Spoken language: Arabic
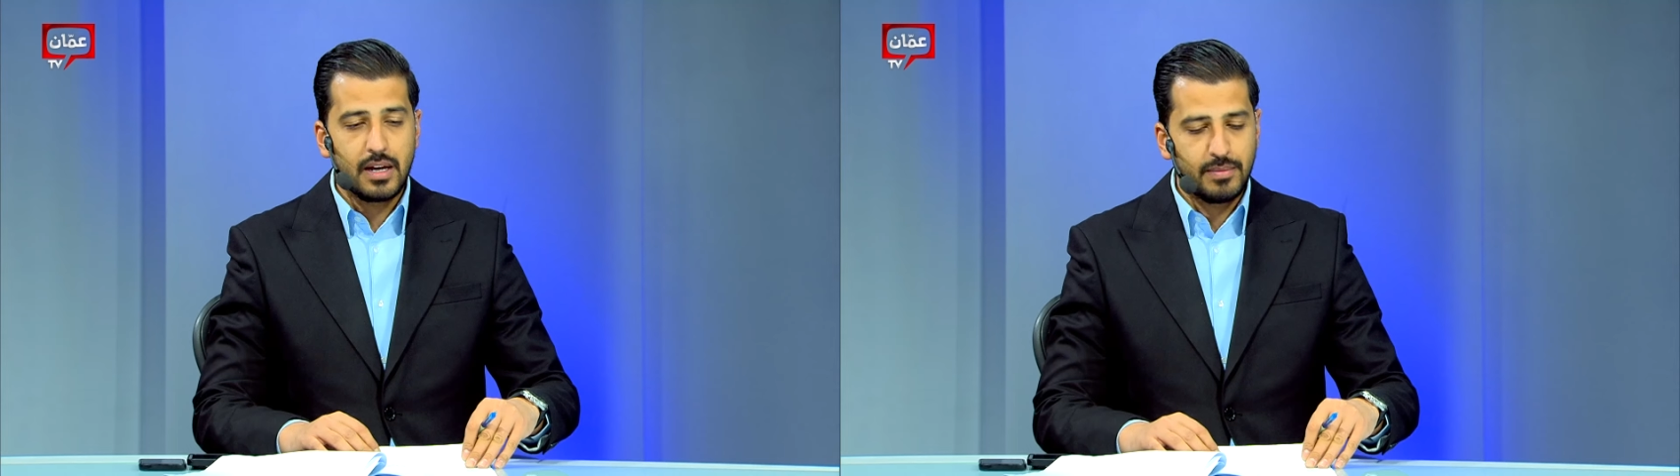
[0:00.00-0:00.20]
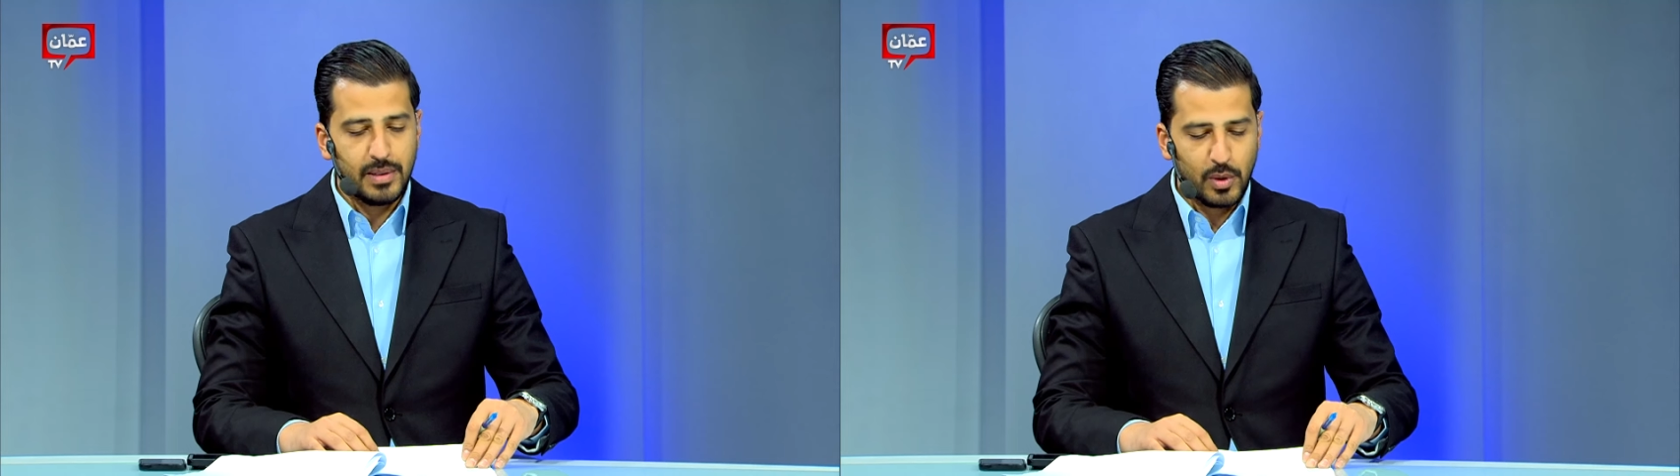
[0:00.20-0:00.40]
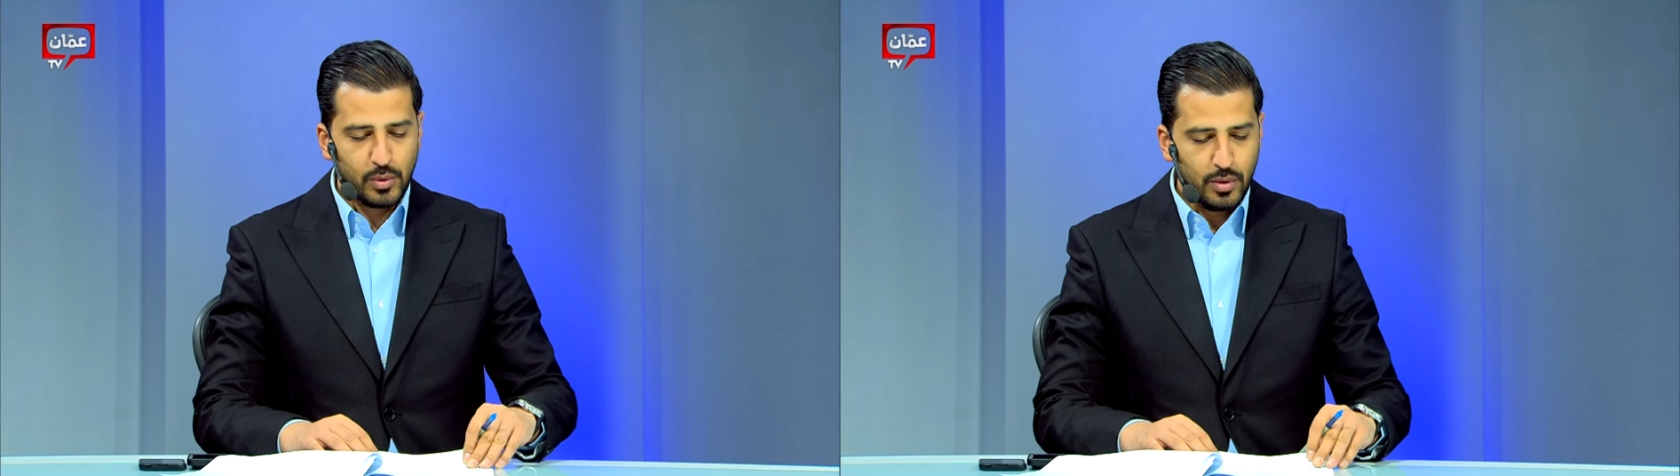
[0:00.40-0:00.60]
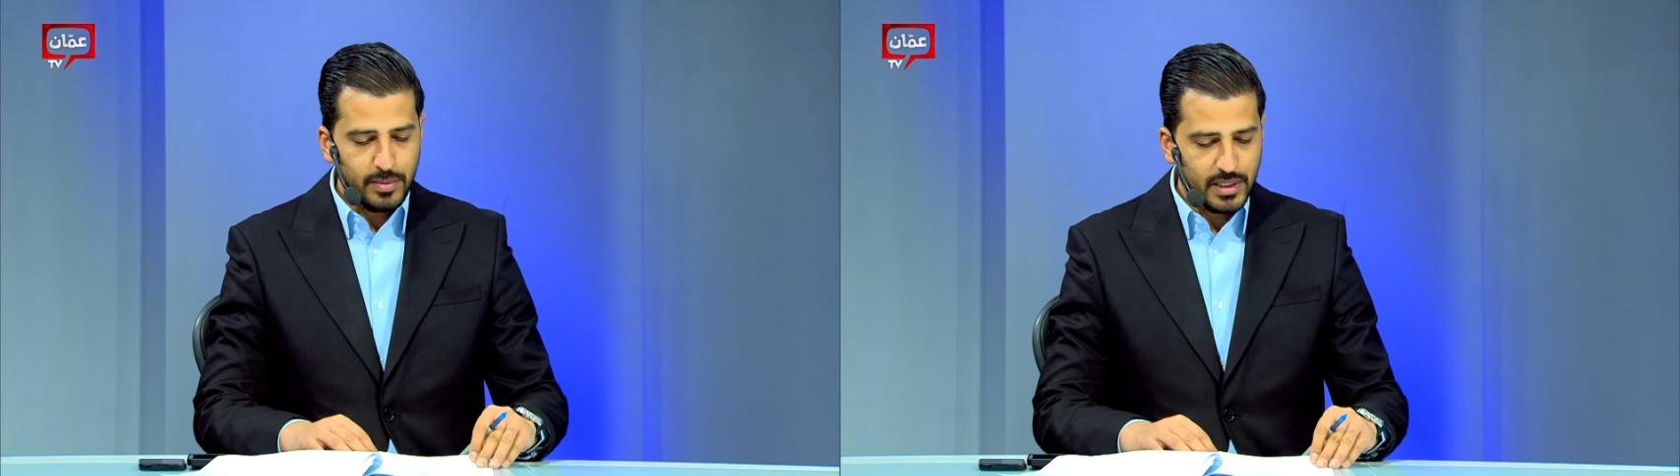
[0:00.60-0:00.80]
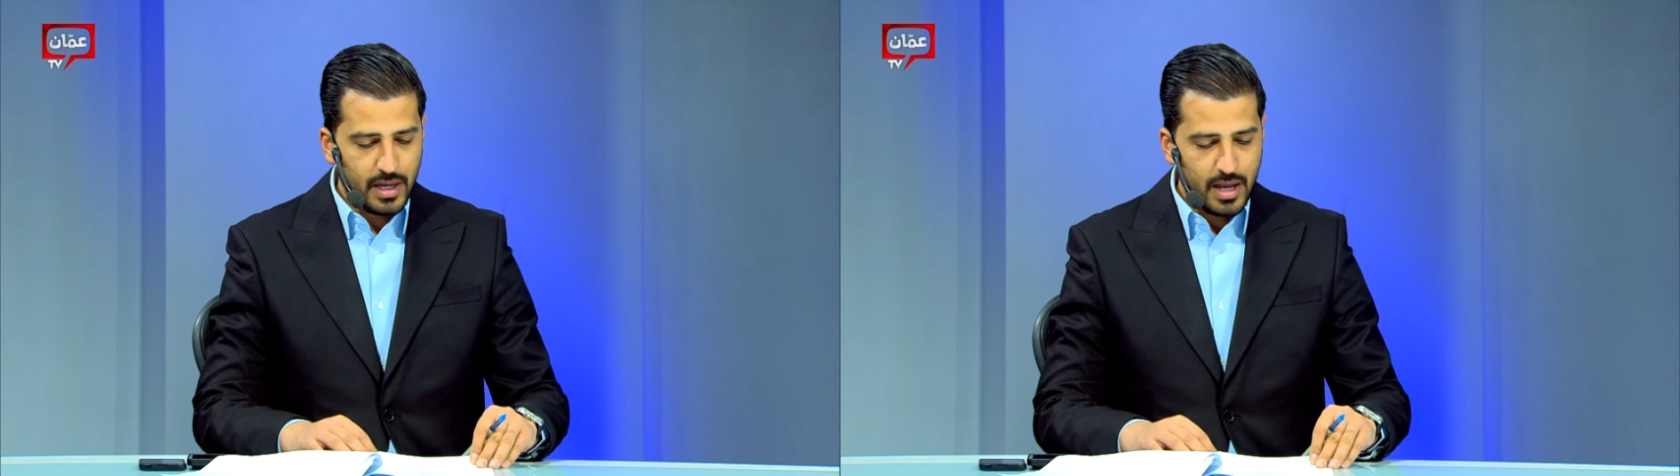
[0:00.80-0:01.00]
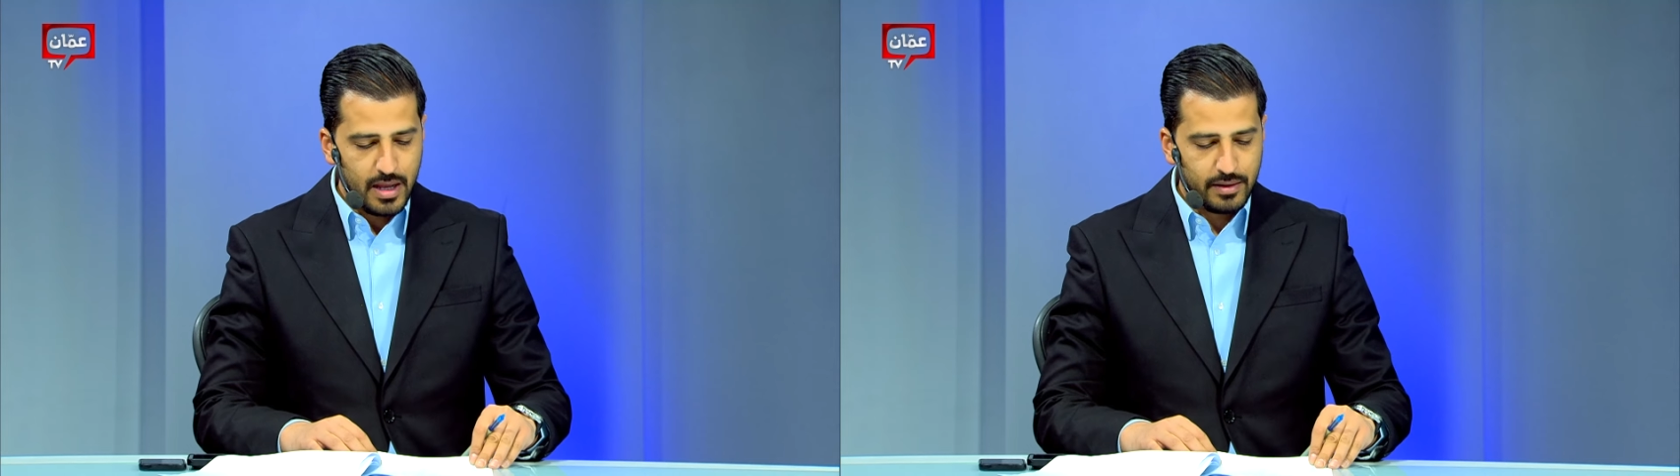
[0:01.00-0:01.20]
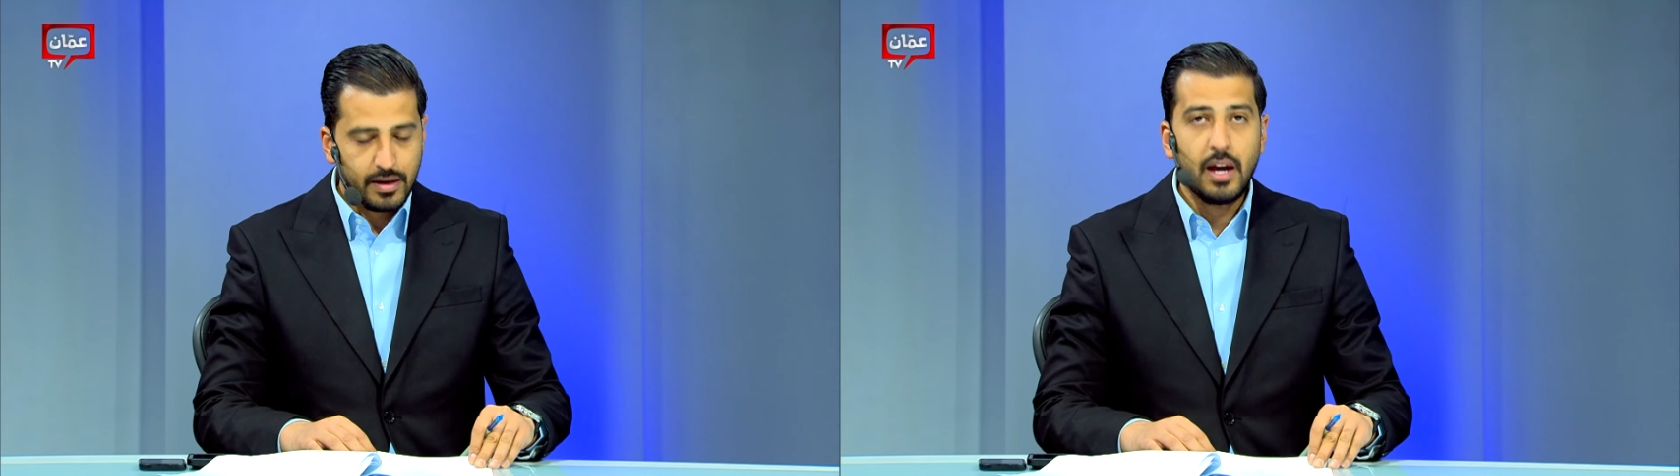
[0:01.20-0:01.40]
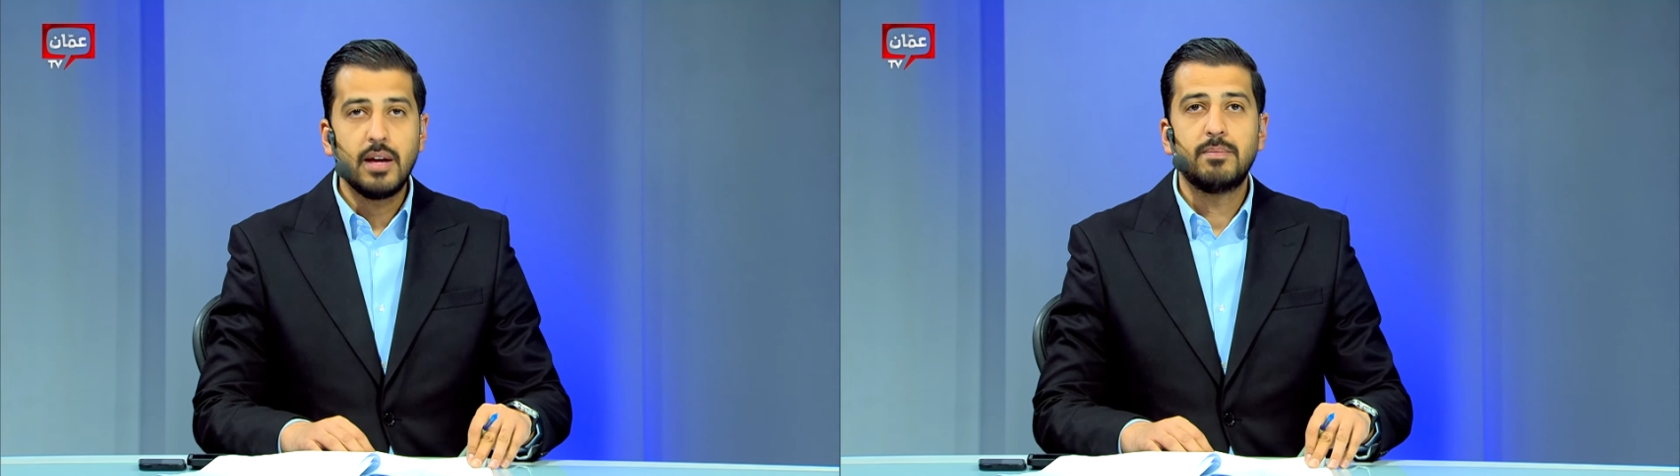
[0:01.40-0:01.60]
بالموضوع بدنا
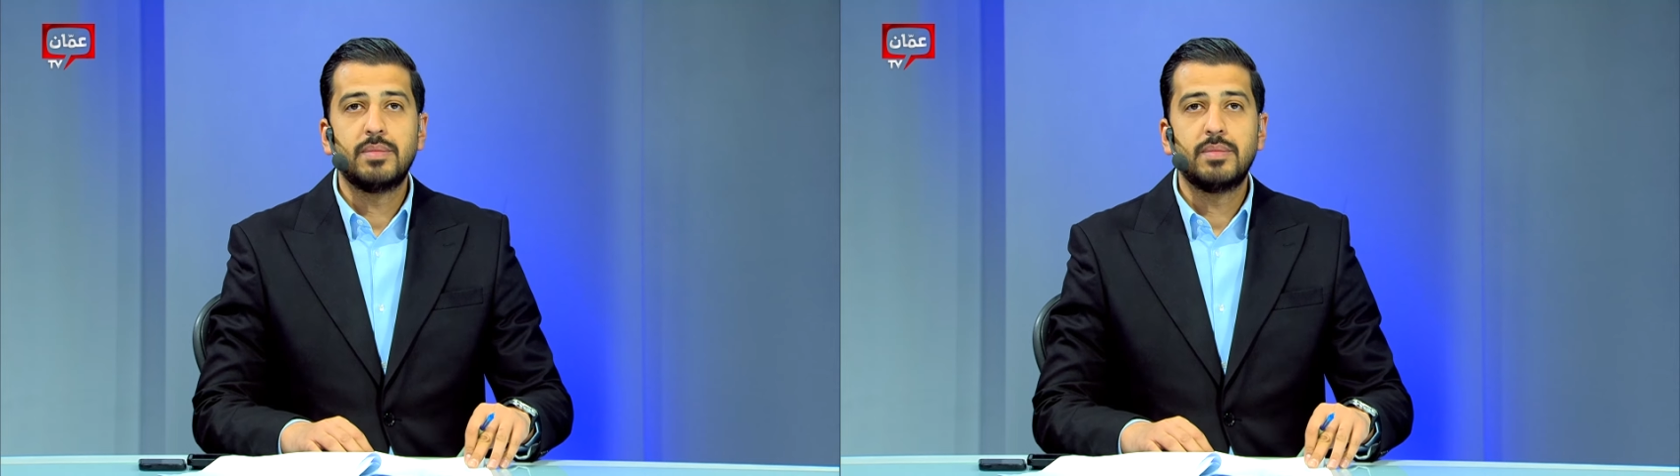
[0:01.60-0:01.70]
نرحب